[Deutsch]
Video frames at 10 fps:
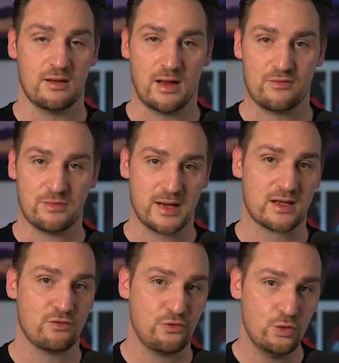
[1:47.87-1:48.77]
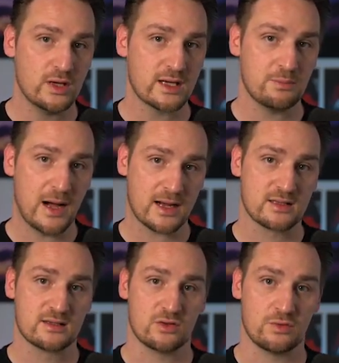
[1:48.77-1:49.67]
einfach meine Gefühle
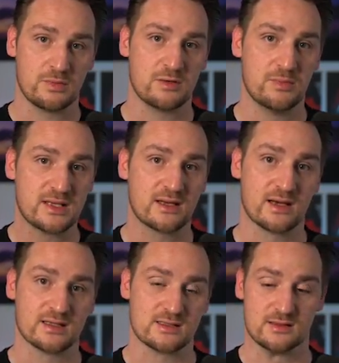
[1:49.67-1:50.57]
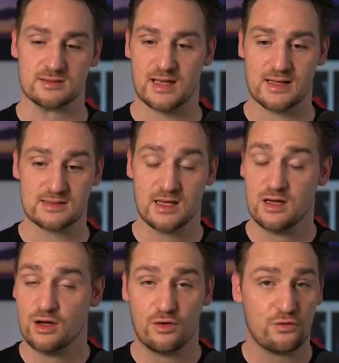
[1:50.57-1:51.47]
gepackt und mich mitgerissen. Sei es
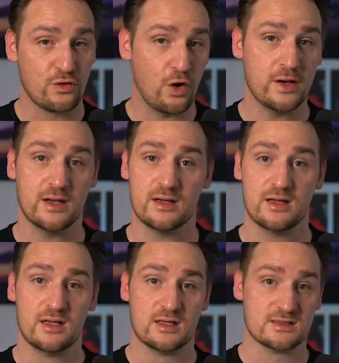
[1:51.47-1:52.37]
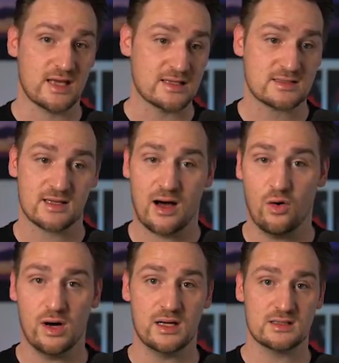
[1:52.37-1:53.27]
Freude, sei es
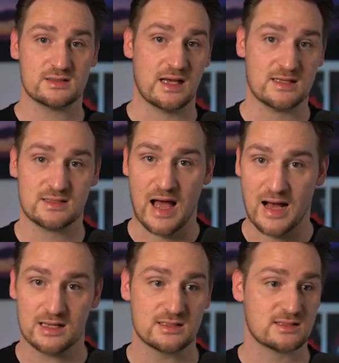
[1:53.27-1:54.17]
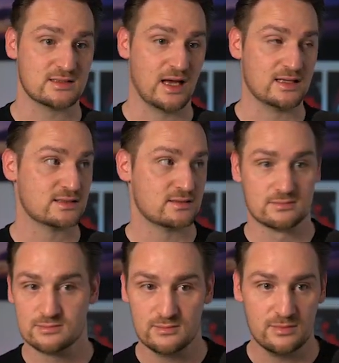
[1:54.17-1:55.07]
Trauer, sei es Angst, sei es
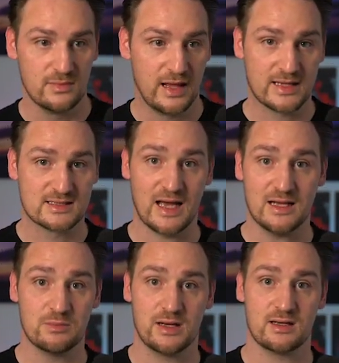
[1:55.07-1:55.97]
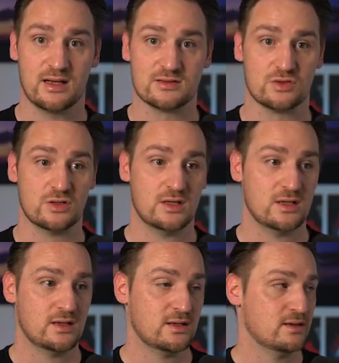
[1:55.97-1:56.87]
Excitement, also
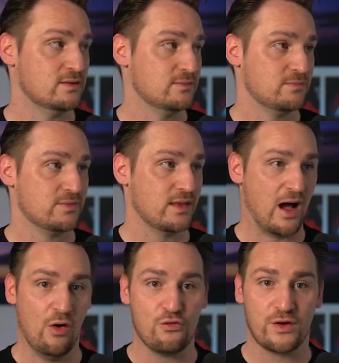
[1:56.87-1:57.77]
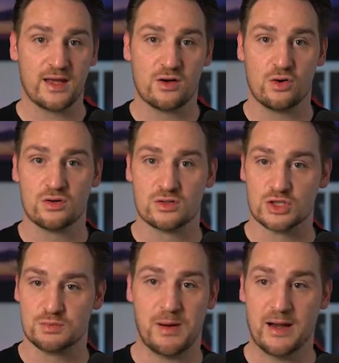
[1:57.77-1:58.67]
Aufregung,
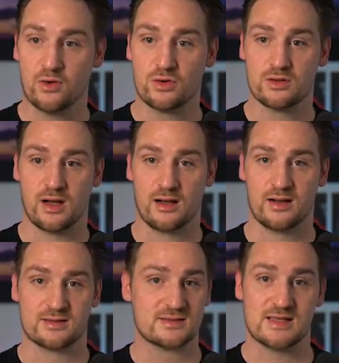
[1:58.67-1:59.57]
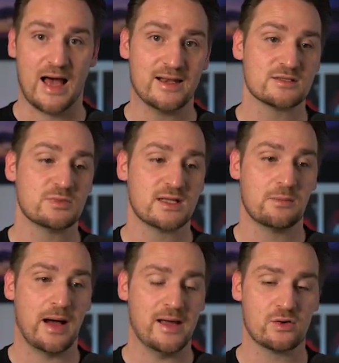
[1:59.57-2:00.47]
Spannung. Es ist alles mit
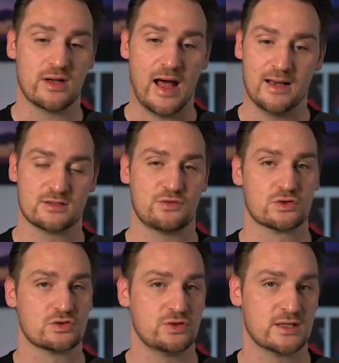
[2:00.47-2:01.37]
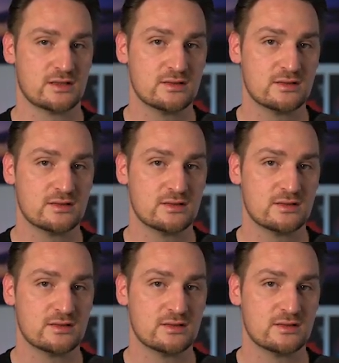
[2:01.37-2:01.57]
dabei und alles funktioniert